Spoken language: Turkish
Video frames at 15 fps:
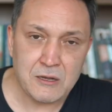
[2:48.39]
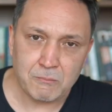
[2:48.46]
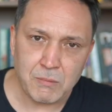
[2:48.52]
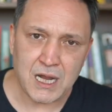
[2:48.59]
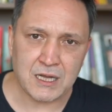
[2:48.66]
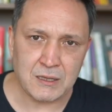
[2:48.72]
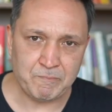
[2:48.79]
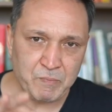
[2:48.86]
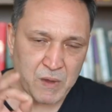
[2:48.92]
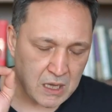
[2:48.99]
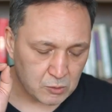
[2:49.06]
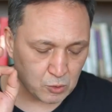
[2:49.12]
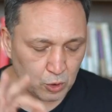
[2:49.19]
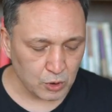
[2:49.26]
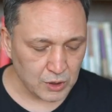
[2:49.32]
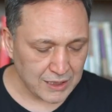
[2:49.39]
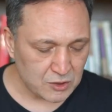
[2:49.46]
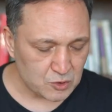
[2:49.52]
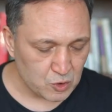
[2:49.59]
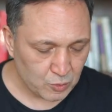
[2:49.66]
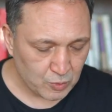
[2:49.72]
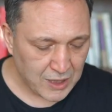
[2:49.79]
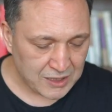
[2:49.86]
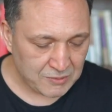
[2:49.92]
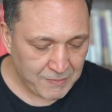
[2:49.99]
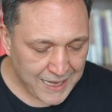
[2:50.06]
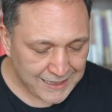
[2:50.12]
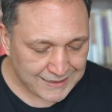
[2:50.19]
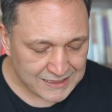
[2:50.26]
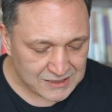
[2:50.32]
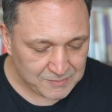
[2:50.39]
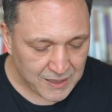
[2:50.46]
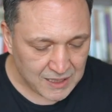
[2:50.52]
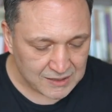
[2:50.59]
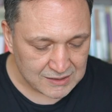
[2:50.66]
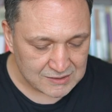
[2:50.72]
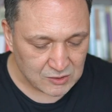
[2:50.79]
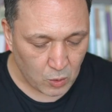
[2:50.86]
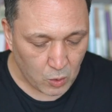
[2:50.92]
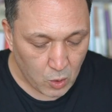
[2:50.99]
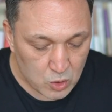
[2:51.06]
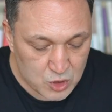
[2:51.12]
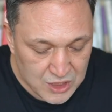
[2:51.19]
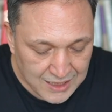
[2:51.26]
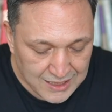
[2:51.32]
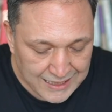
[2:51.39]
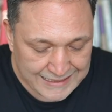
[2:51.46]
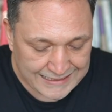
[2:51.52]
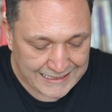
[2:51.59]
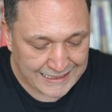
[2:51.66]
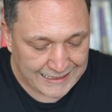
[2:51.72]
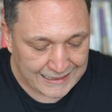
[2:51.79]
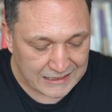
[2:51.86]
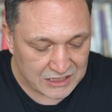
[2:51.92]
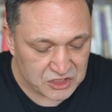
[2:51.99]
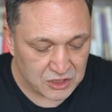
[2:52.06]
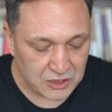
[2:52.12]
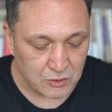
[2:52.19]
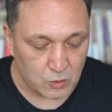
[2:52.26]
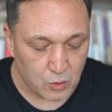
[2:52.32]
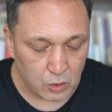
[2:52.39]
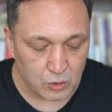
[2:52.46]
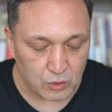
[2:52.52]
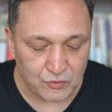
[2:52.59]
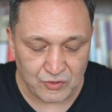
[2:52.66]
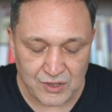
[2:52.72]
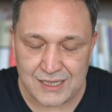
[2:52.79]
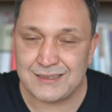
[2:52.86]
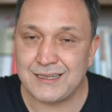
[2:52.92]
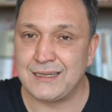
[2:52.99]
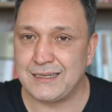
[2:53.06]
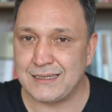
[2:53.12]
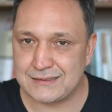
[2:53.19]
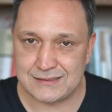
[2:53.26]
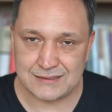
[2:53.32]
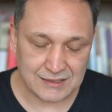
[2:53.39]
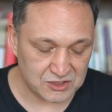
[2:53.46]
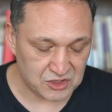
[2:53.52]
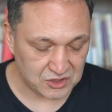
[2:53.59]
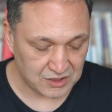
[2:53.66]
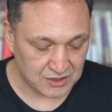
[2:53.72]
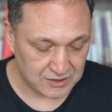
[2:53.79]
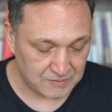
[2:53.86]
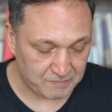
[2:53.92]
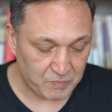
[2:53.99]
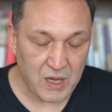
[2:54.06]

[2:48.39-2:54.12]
Bakın Türkiye Cumhuriyet Merkez Bankası Ocak ayına ilişkin konut fiyat endeksini açıkladı.